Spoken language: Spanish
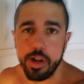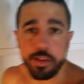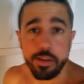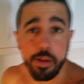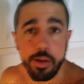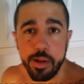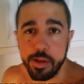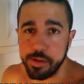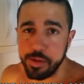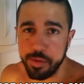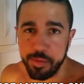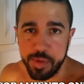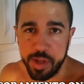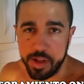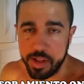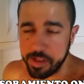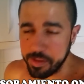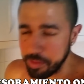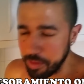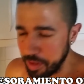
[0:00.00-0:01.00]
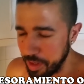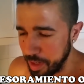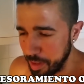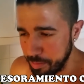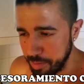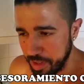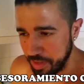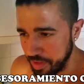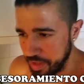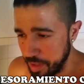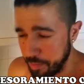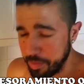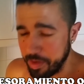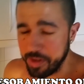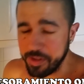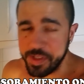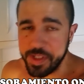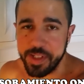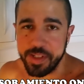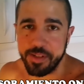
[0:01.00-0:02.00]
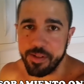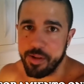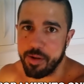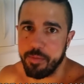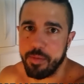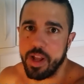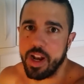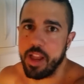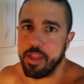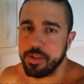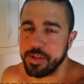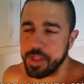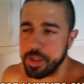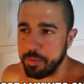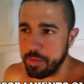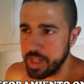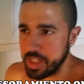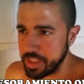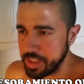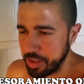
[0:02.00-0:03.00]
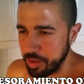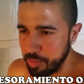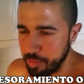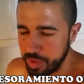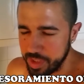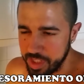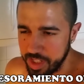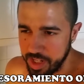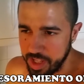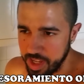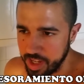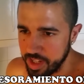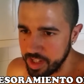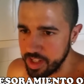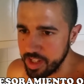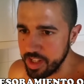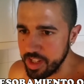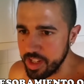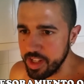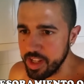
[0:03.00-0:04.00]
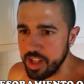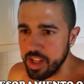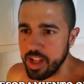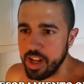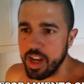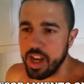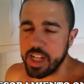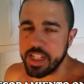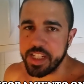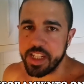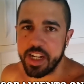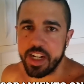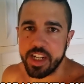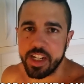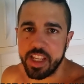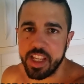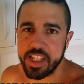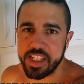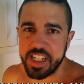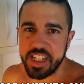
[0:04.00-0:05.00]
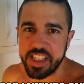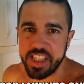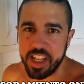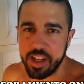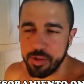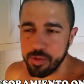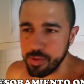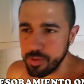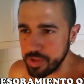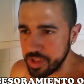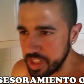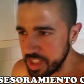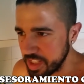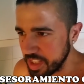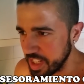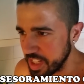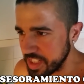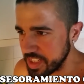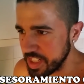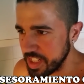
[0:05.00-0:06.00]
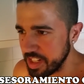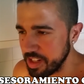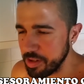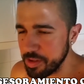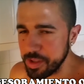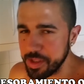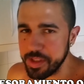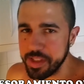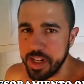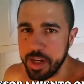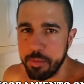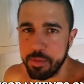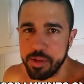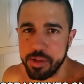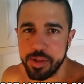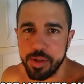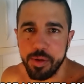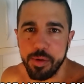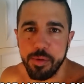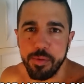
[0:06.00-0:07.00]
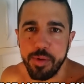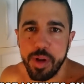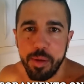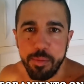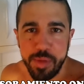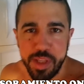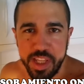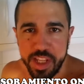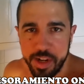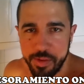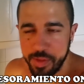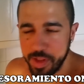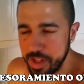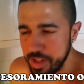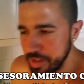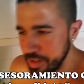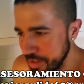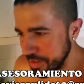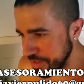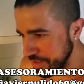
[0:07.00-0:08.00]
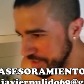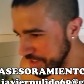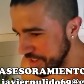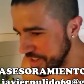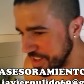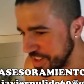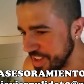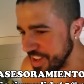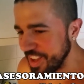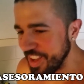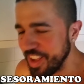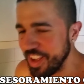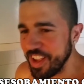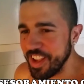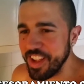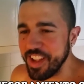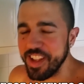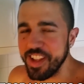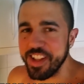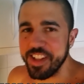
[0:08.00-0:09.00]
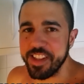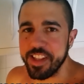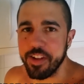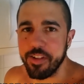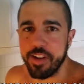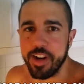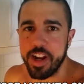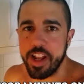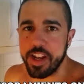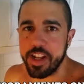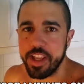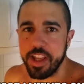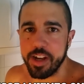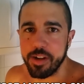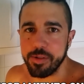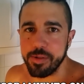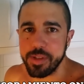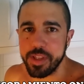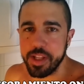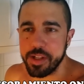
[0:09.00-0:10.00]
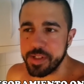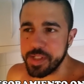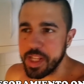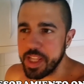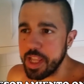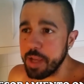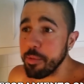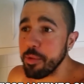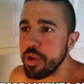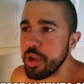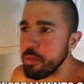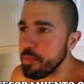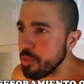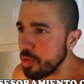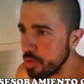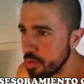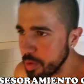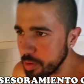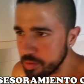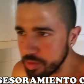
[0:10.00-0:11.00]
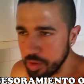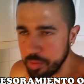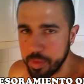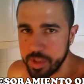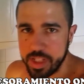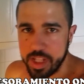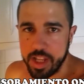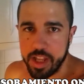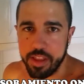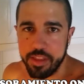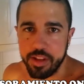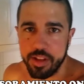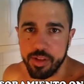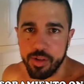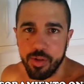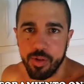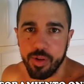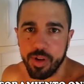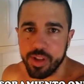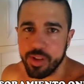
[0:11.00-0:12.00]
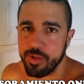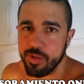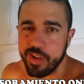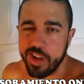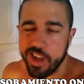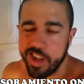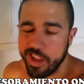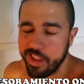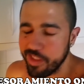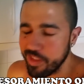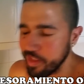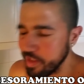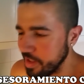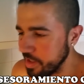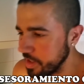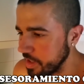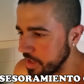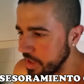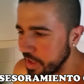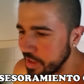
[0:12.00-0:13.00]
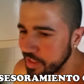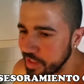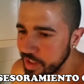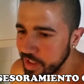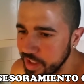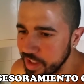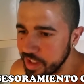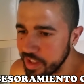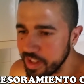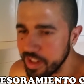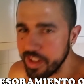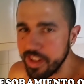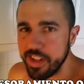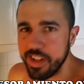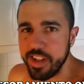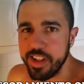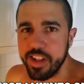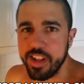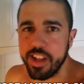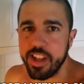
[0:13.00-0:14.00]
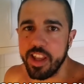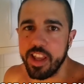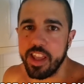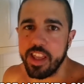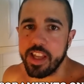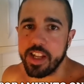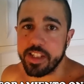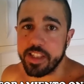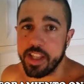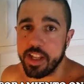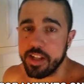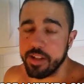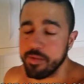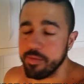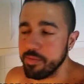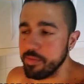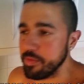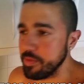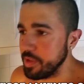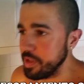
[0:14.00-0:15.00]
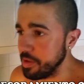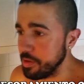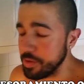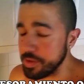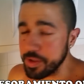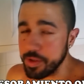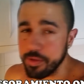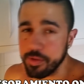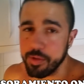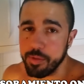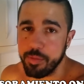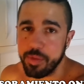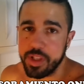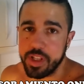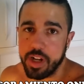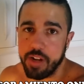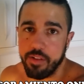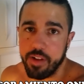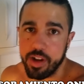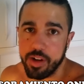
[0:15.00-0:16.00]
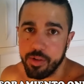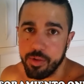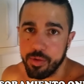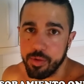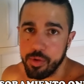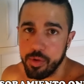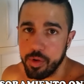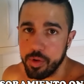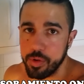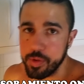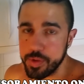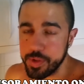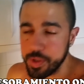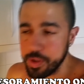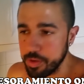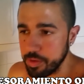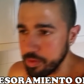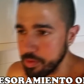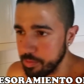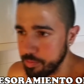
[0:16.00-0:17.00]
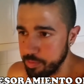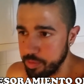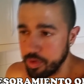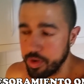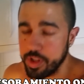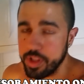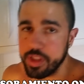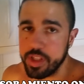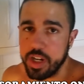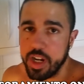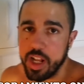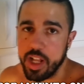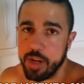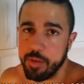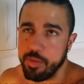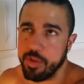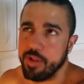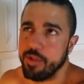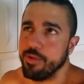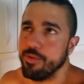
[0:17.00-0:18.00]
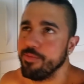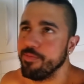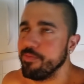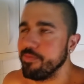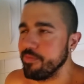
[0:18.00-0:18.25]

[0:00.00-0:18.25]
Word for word: estoy hecho mierda, estoy en la mierda ya, pero es normal, dos semanas de competir ya, las energías están justitas, los entrenamientos son una mierda. Eh, tengo la energía justa, o sea, ya voy en modo autómata, haciendo lo que toca que, hacer y ya está ilusión con mi trabajo, ilusión con, por entrenar, pero